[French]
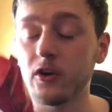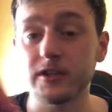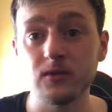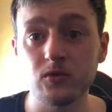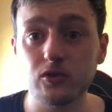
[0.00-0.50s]
Et quant
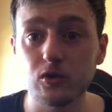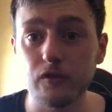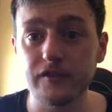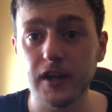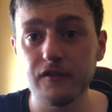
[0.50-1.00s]
à nous, on se
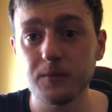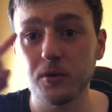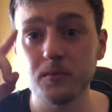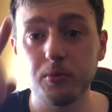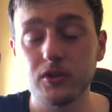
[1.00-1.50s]
retrouve très vite
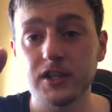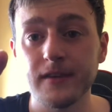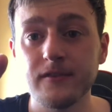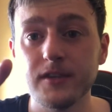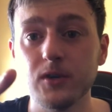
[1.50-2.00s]
pour une prochaine
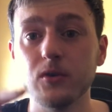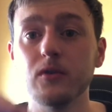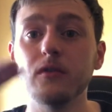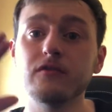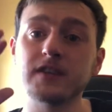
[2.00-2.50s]
vidéo.
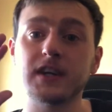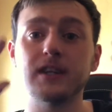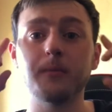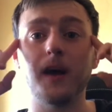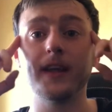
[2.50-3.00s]
Vous
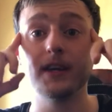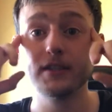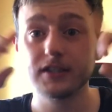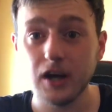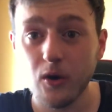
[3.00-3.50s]
inquiétez pas, allez,
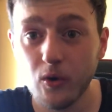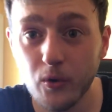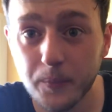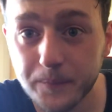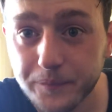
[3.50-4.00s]
ciao